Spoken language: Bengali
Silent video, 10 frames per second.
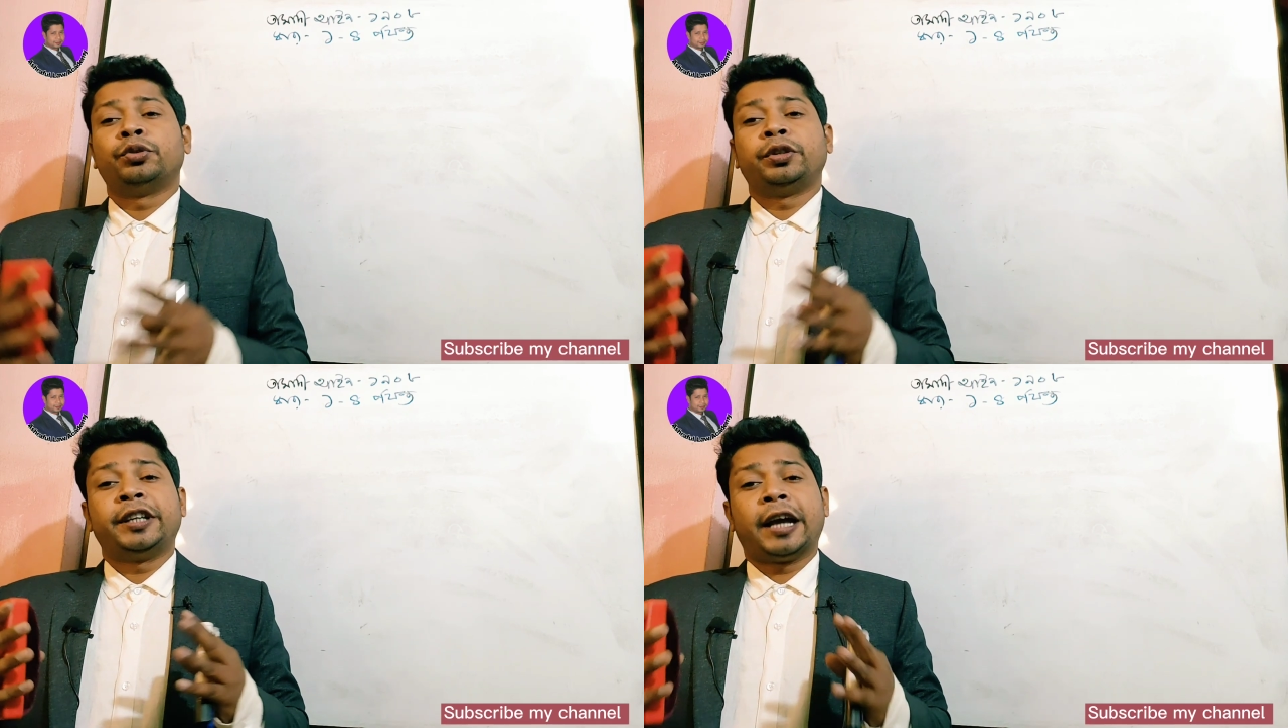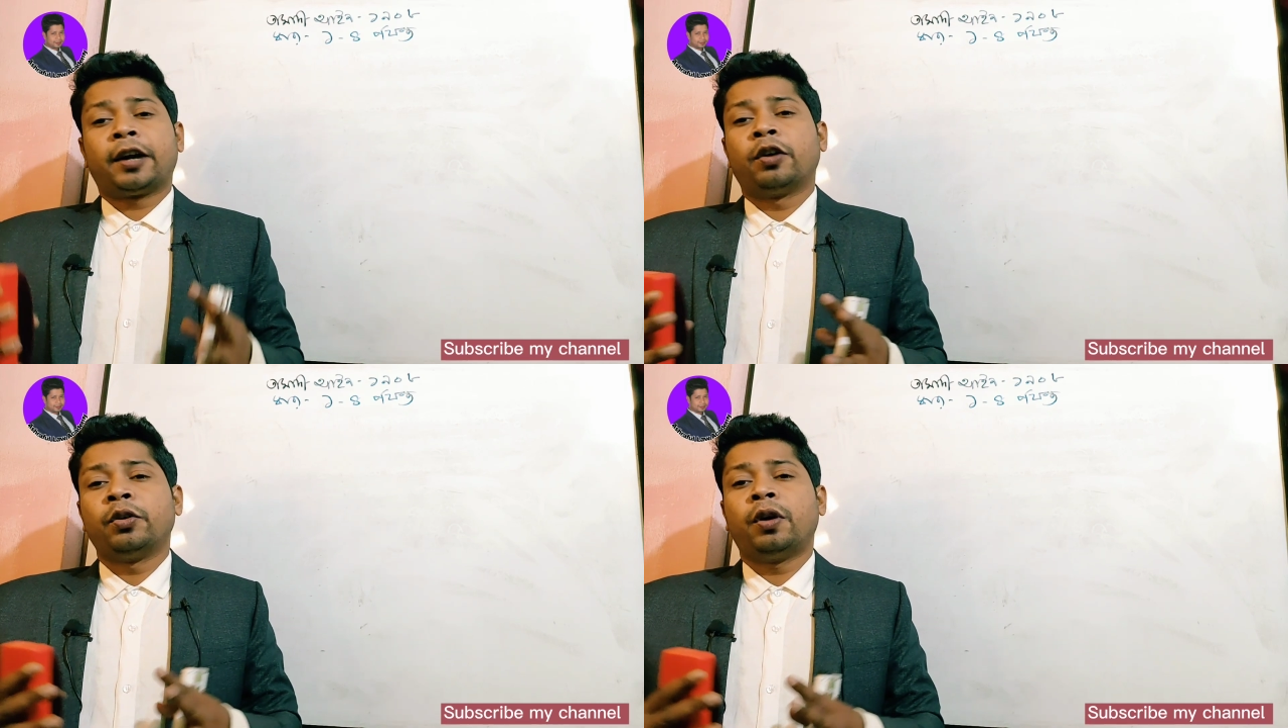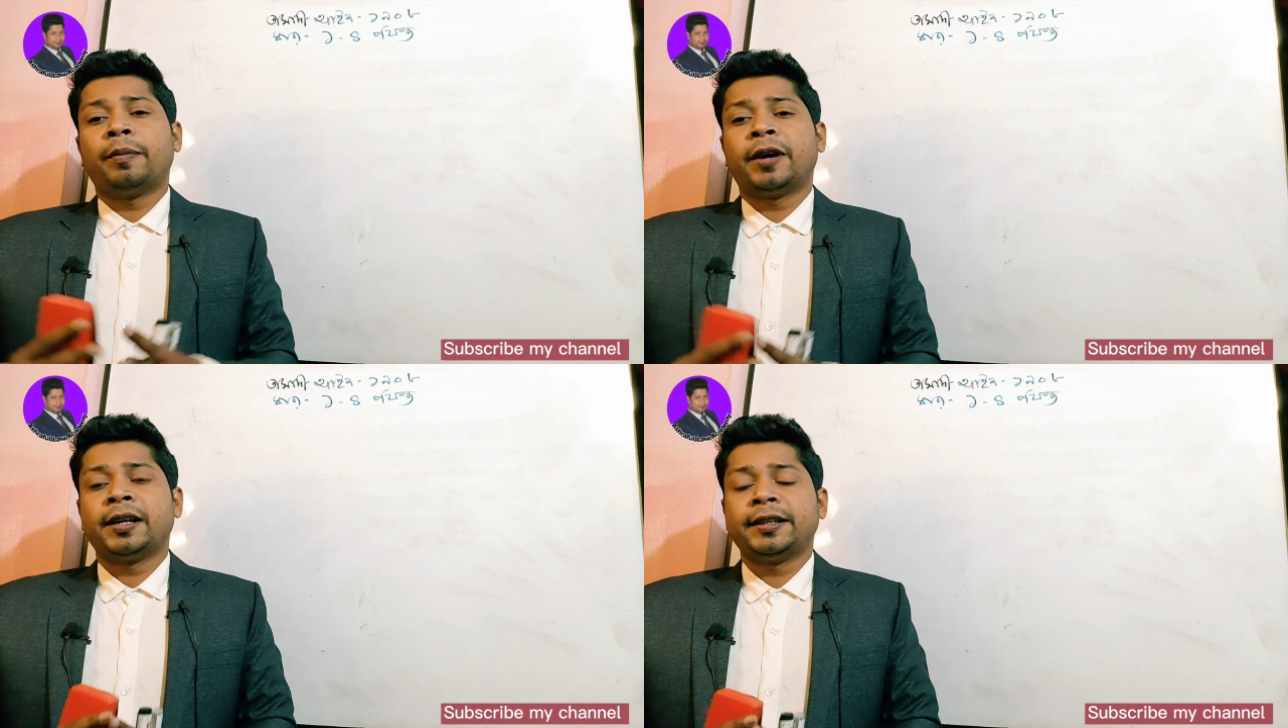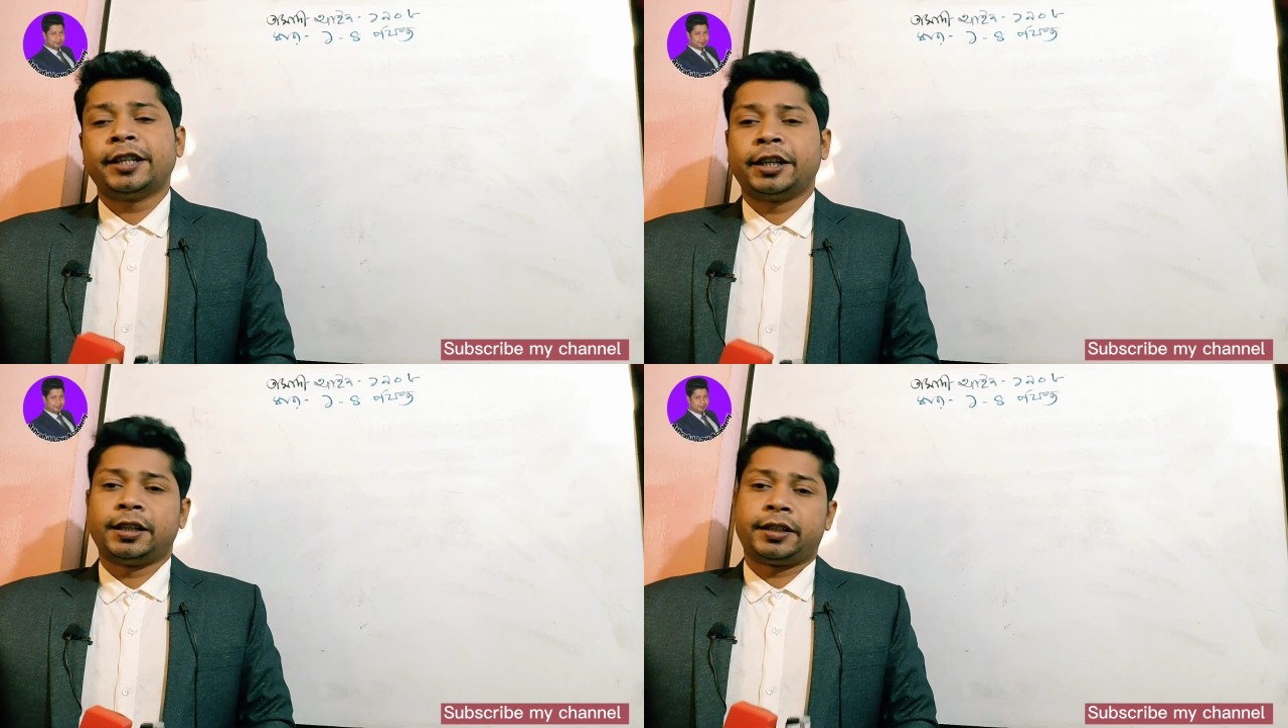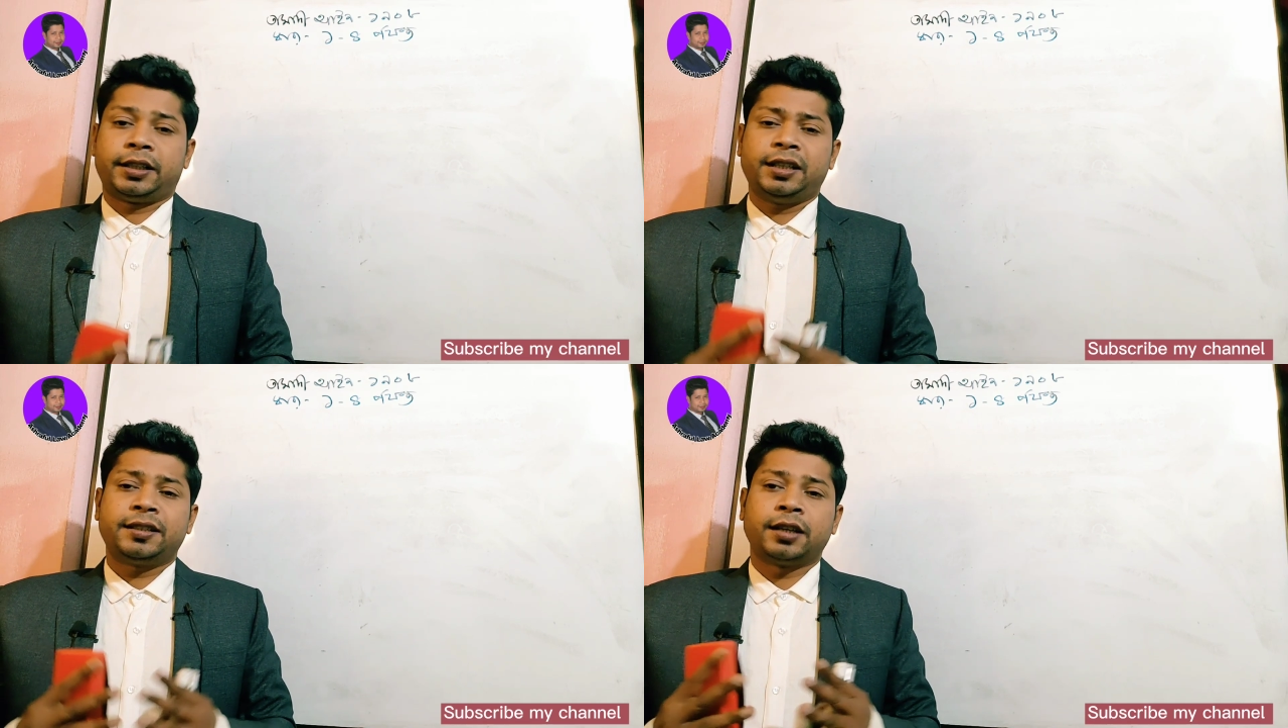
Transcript: যদি এখনও আমার এই চ্যানেলটি